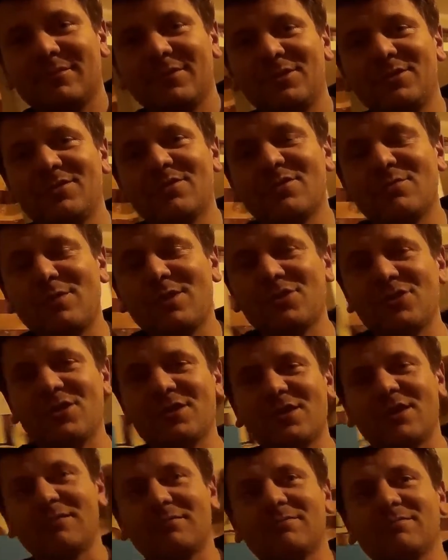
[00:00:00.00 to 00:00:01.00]
Do
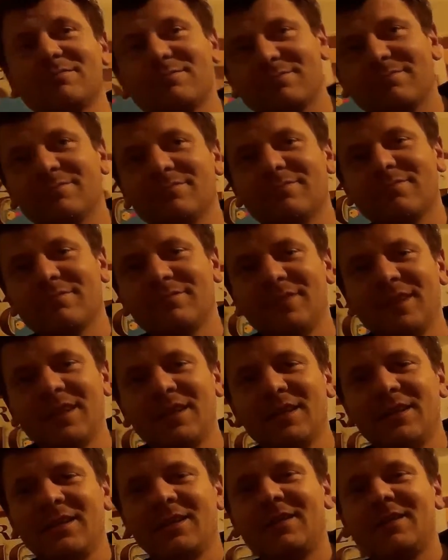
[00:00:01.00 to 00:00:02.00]
zobaczenia.
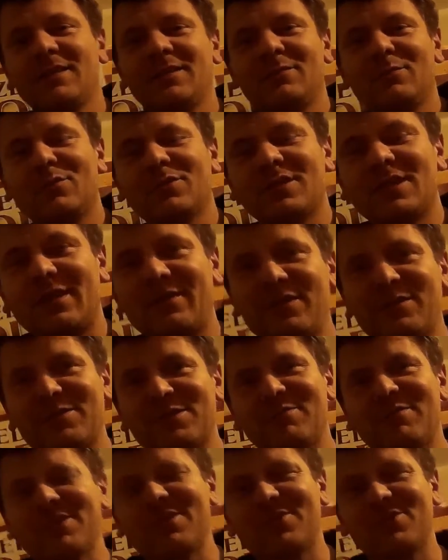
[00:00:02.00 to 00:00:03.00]
Pozdrawiam,
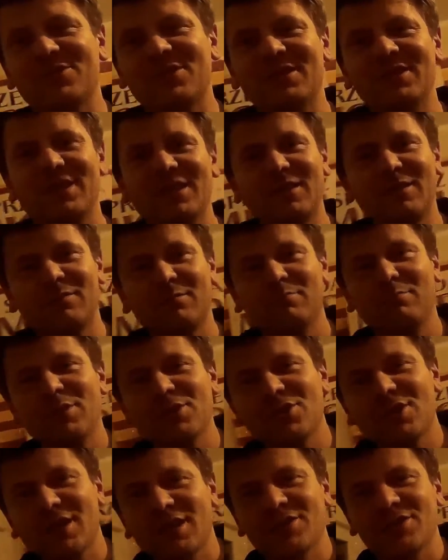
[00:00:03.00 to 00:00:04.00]
Sebastian Sandera,
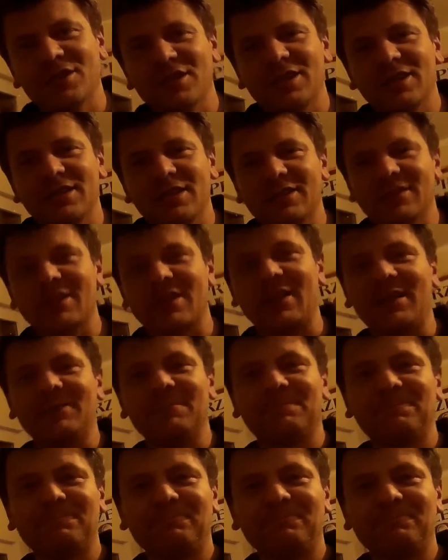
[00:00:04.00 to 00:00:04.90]
Pasieka Dziadka Tatka.